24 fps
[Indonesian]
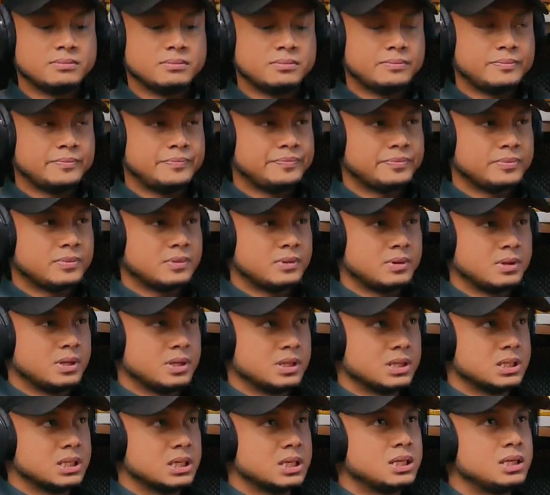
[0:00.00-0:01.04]
konsep
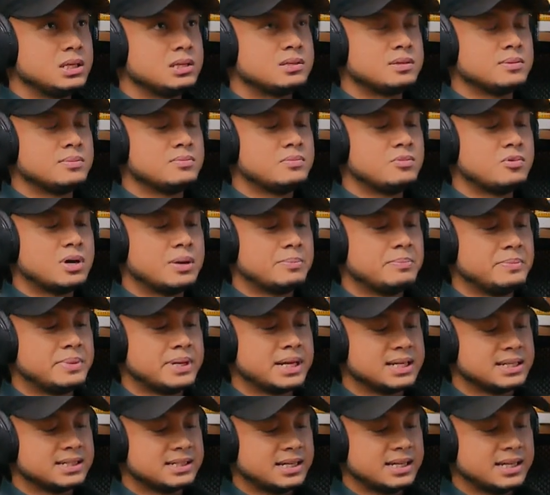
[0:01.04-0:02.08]
brandingnya tuh. Jadi semua
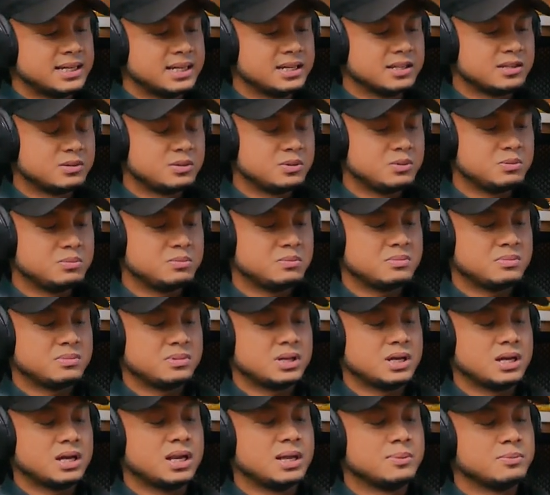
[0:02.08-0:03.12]
brand saya itu
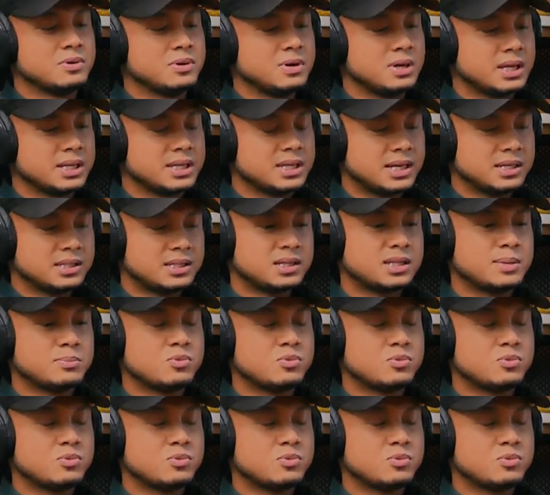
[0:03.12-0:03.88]
ya alhamdulillahnya kita